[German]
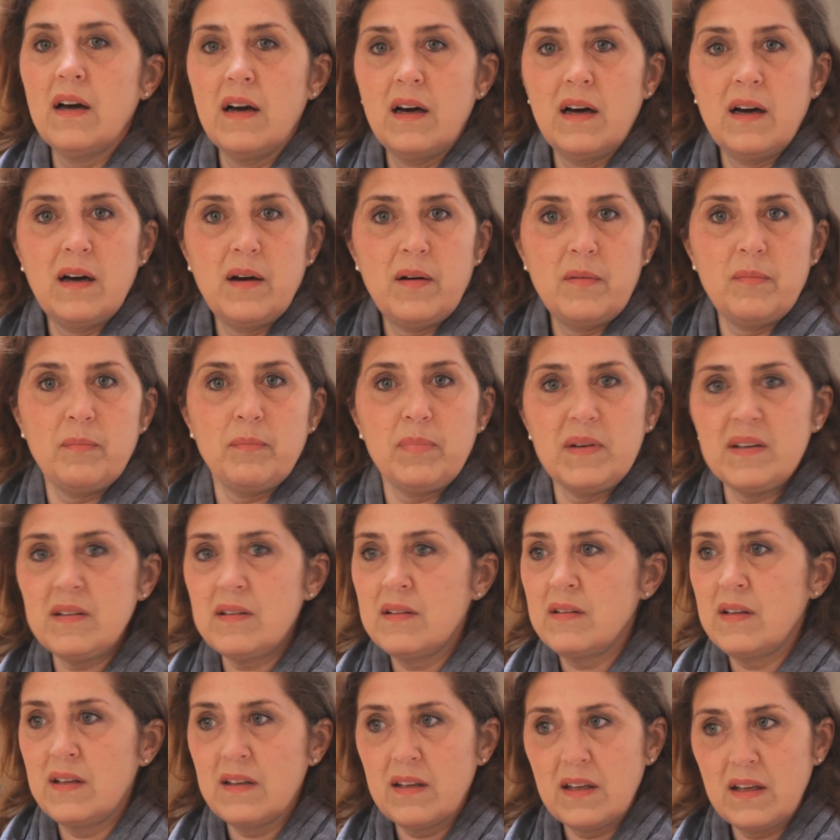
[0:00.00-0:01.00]
äh,
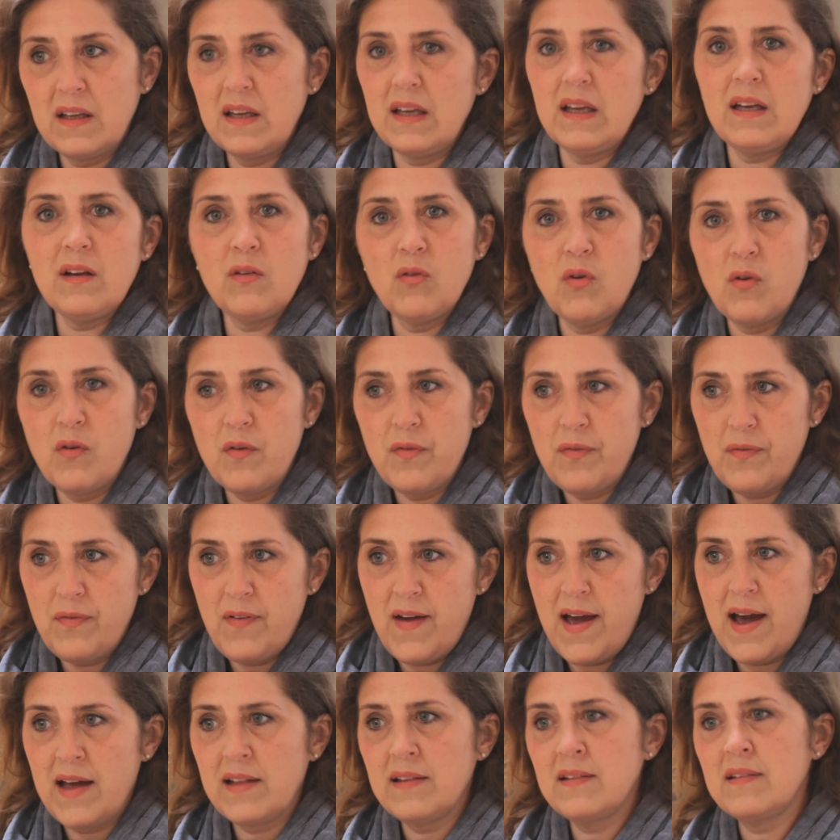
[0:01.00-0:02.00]
bisschen Kino,
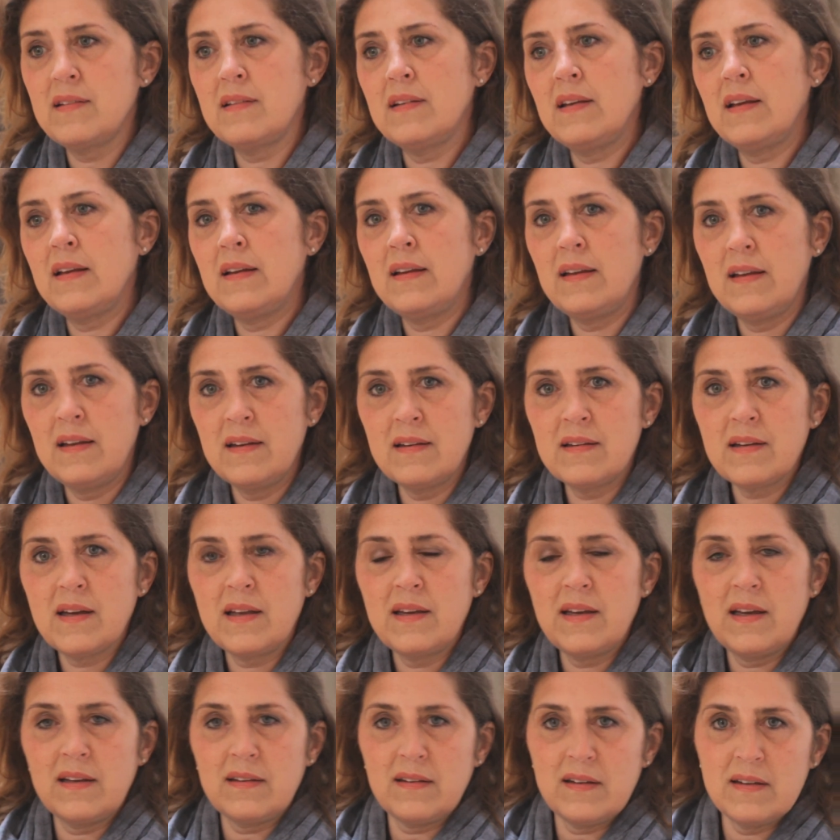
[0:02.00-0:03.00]
Fernsehen,
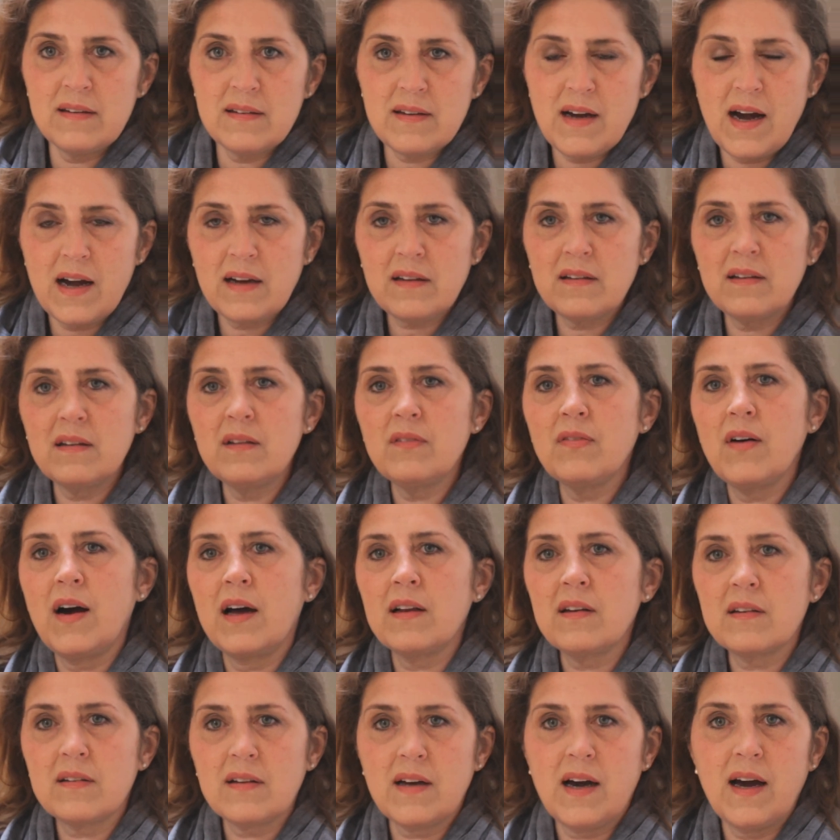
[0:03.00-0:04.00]
Internet, interaktive
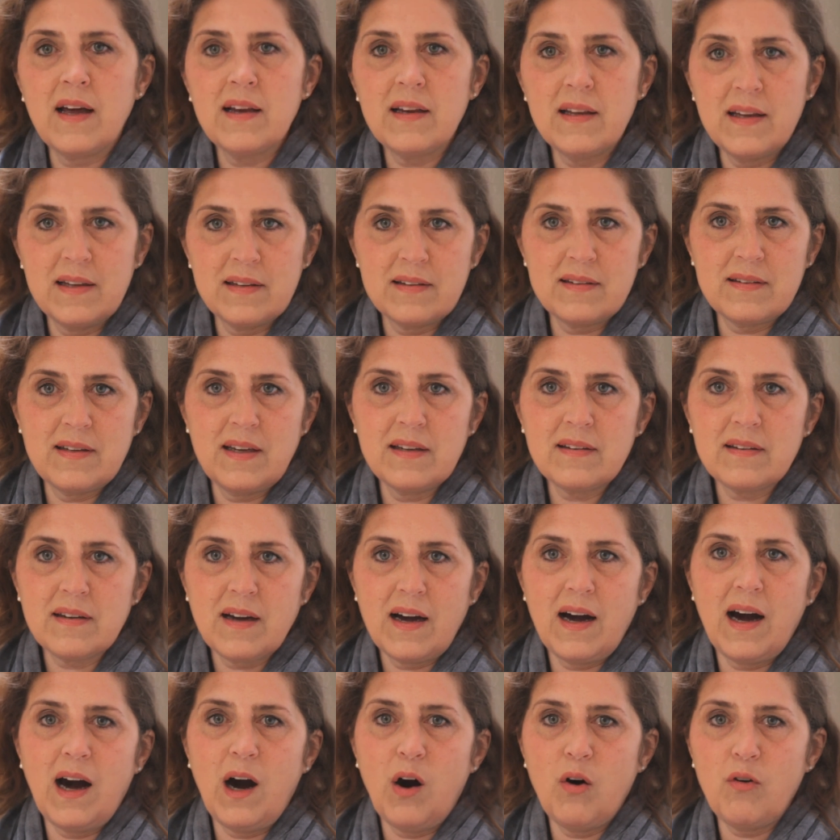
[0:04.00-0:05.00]
Anteile
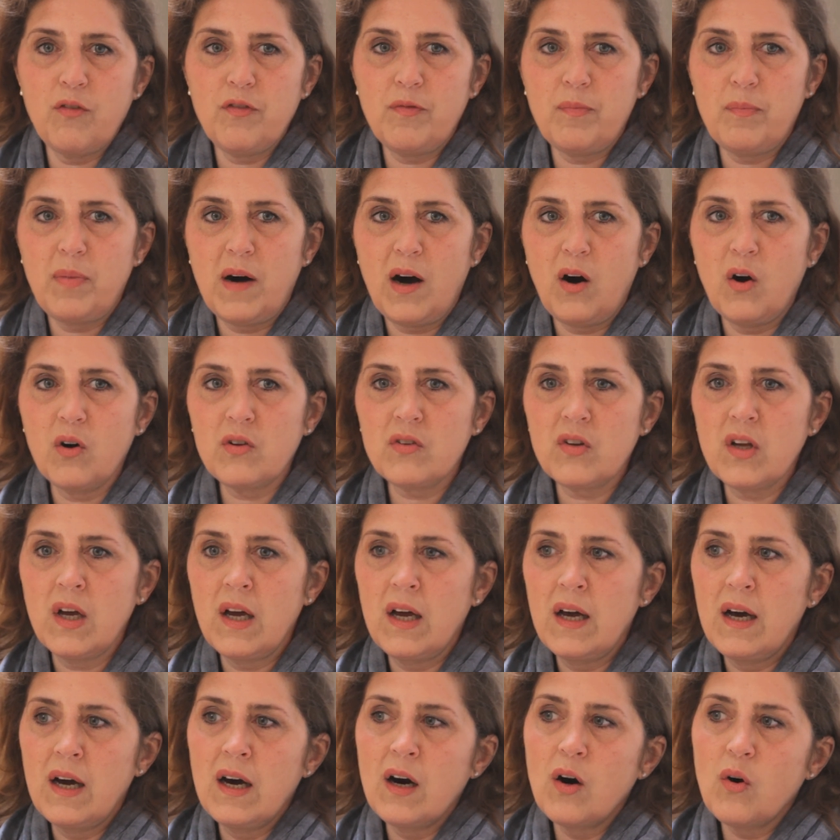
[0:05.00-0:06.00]
etc. aufbaut
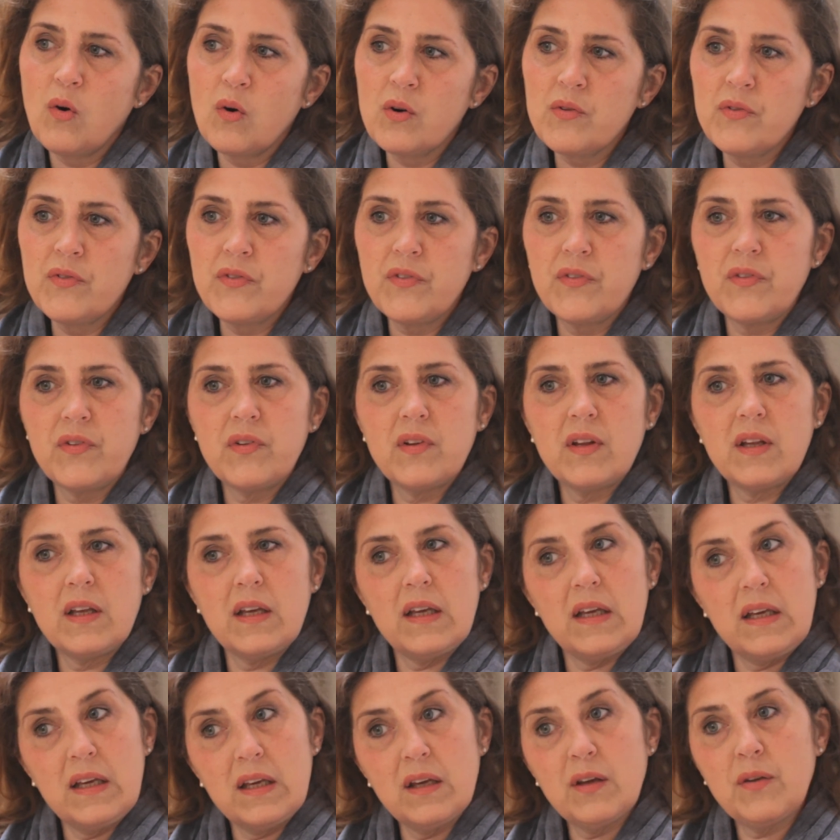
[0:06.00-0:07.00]
und
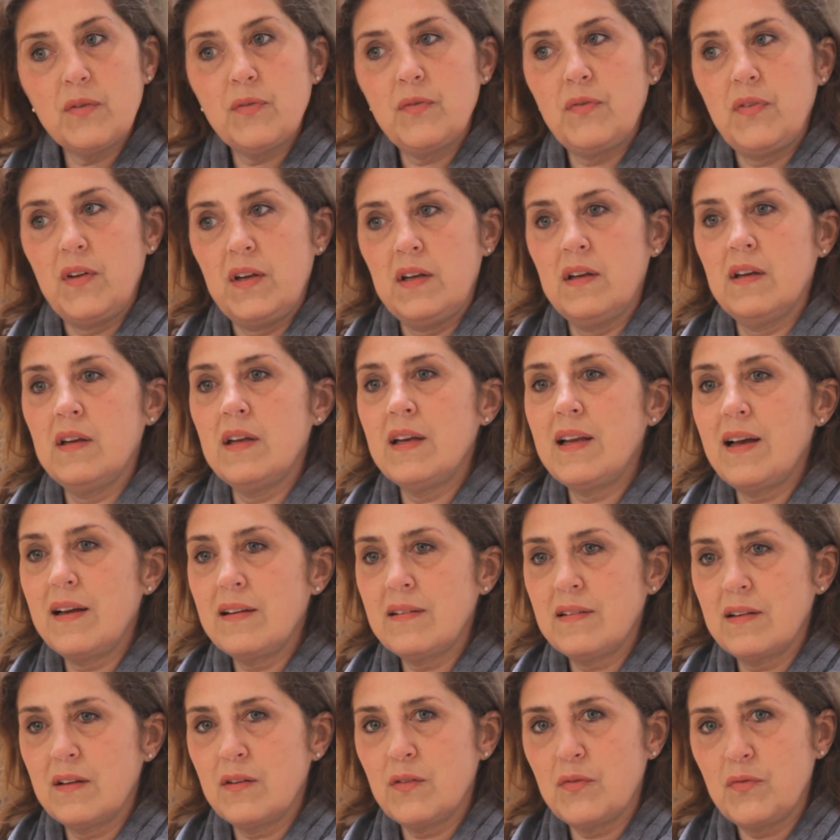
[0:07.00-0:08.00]
ich finde,
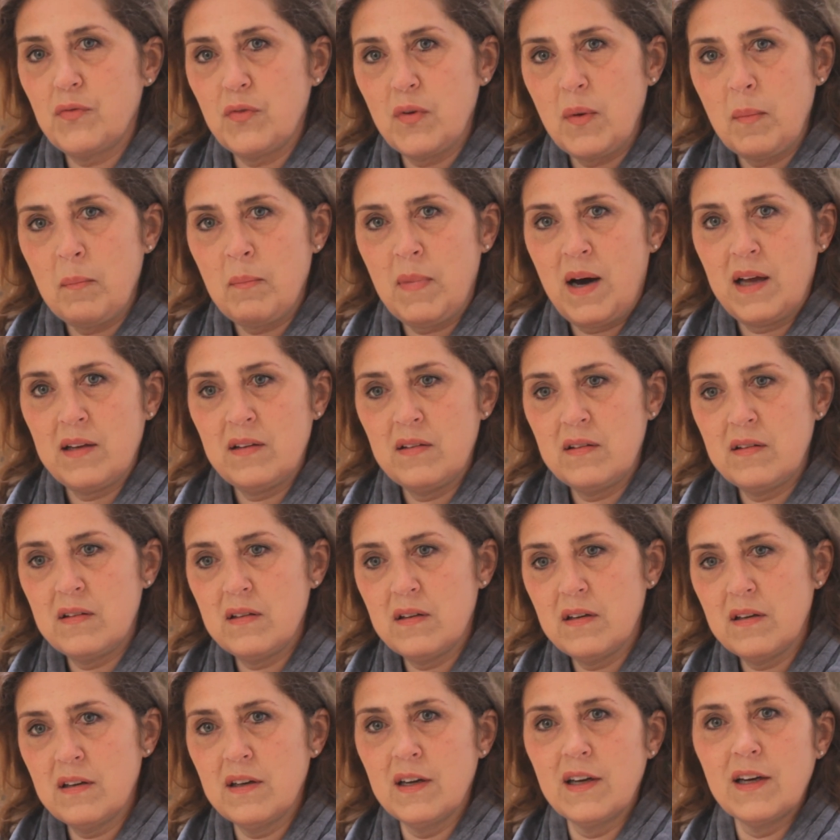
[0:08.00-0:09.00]
dass das für
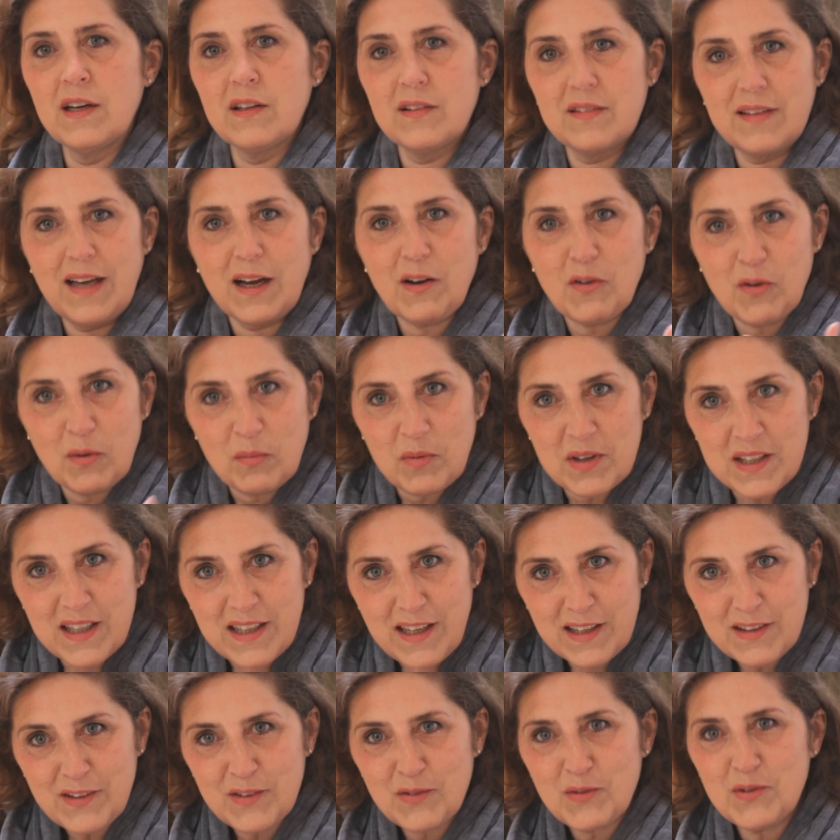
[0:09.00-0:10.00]
manche sagen,
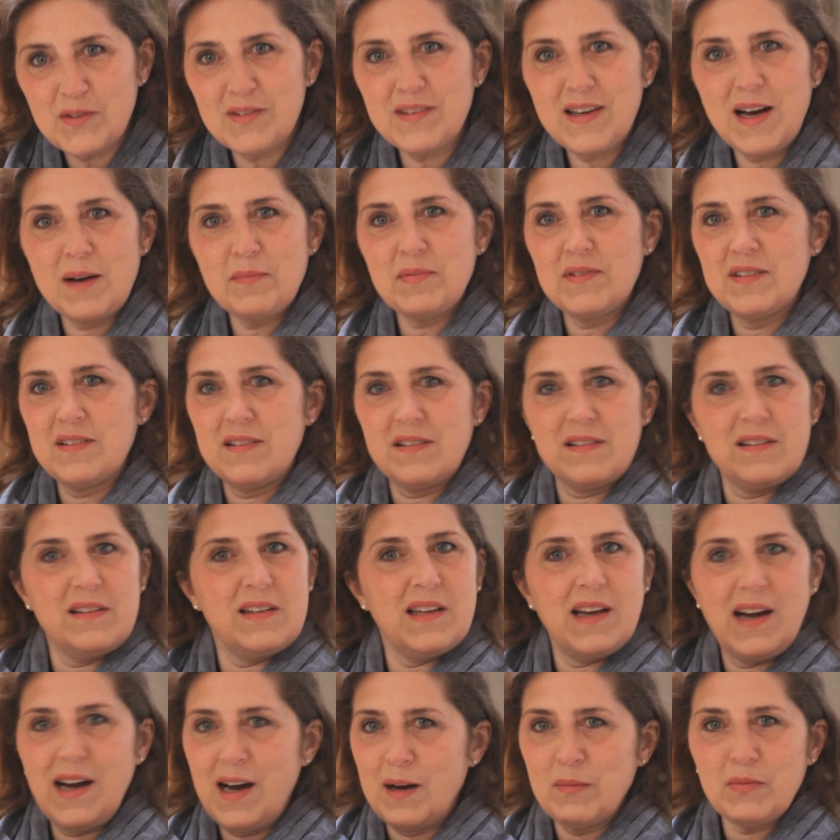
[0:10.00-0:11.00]
Kommunikationsabsichten
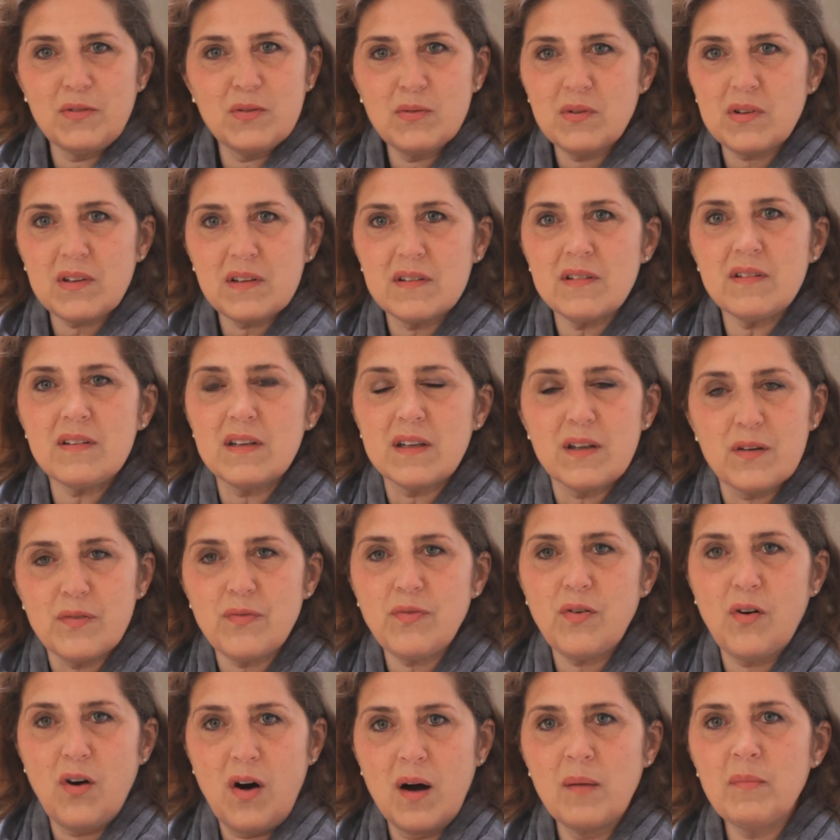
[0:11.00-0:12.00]
die absolut richtige
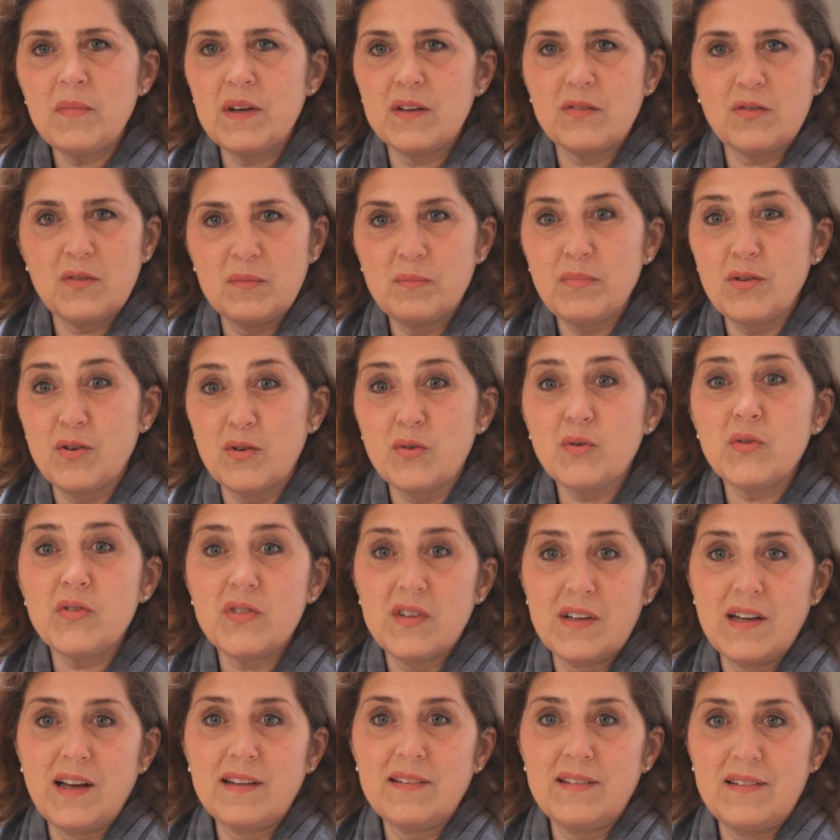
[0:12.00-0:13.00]
Form ist und
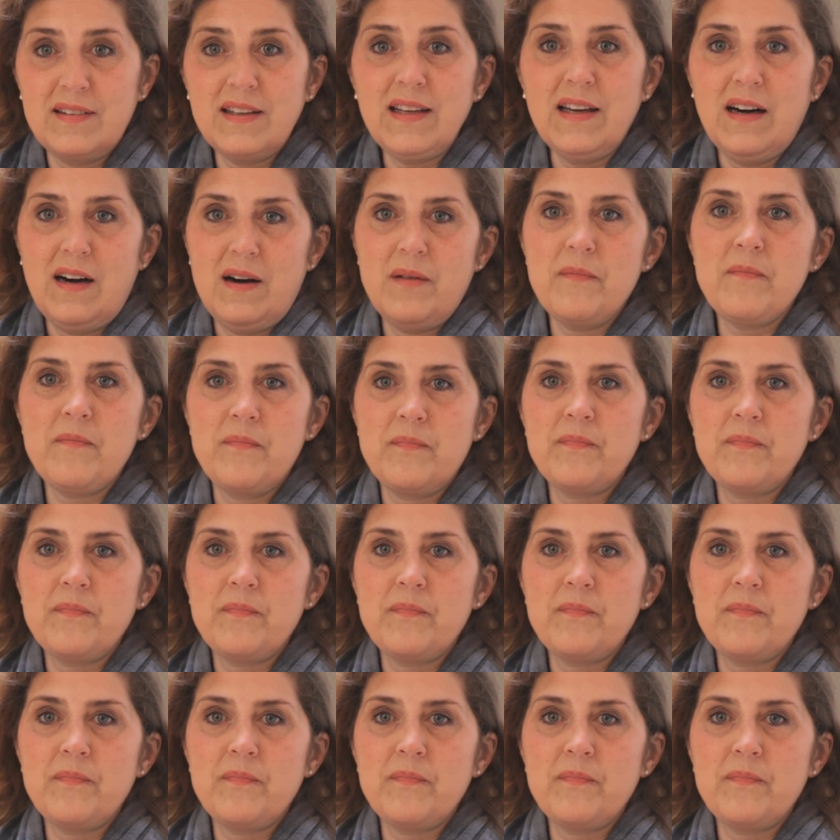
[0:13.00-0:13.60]
begrüße das sehr.